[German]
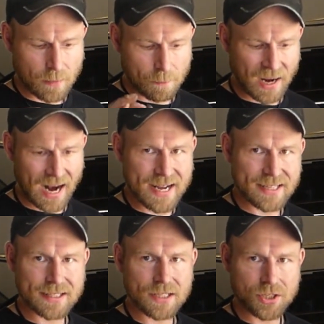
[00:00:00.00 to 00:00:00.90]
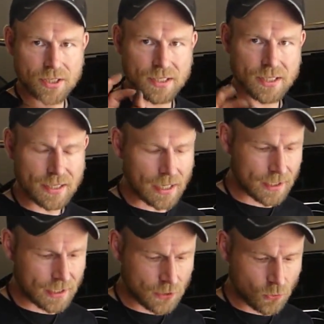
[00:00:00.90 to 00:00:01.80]
Preislich ist die Sache
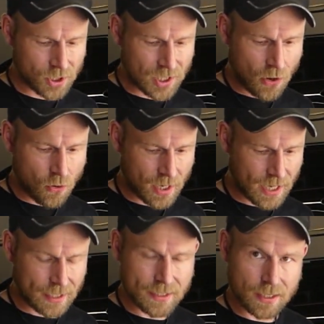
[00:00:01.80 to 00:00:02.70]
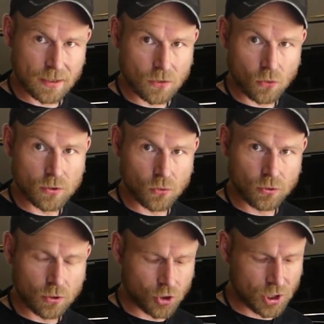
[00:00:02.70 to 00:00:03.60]
natürlich auch ein ganz, ganz großer
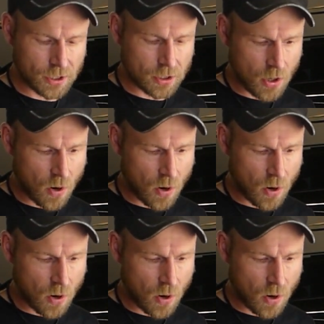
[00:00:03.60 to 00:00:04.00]
Unterschied,